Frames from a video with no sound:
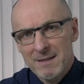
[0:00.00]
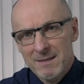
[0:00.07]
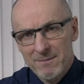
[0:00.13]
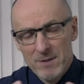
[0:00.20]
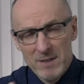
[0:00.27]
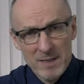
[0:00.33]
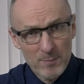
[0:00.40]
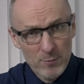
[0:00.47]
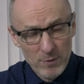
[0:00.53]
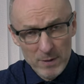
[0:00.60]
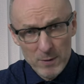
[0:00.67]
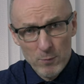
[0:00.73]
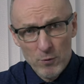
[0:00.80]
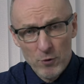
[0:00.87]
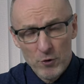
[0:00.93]
występuje
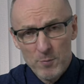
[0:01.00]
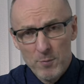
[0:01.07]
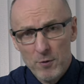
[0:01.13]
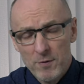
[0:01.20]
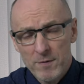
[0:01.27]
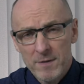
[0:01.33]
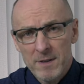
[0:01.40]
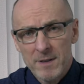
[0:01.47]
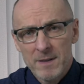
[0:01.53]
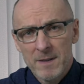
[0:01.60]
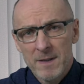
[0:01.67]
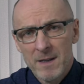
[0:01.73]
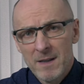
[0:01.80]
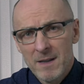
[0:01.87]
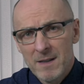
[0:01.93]
suchość pochwy.
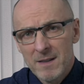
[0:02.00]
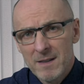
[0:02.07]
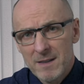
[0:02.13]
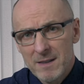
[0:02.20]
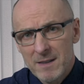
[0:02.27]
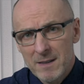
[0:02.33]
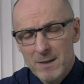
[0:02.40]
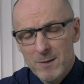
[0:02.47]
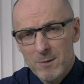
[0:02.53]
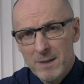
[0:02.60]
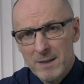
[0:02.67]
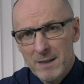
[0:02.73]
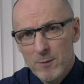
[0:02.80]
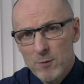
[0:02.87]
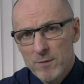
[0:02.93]
E, I to są
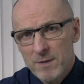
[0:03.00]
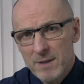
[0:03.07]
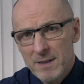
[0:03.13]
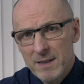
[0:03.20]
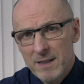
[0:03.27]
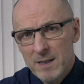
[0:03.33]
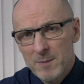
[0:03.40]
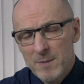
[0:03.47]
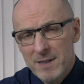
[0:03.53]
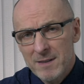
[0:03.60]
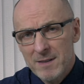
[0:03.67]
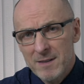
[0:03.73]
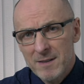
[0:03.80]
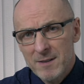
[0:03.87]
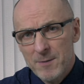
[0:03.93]
takie główne
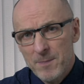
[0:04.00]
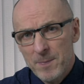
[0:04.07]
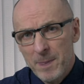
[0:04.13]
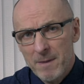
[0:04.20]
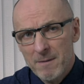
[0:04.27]
elementy mm,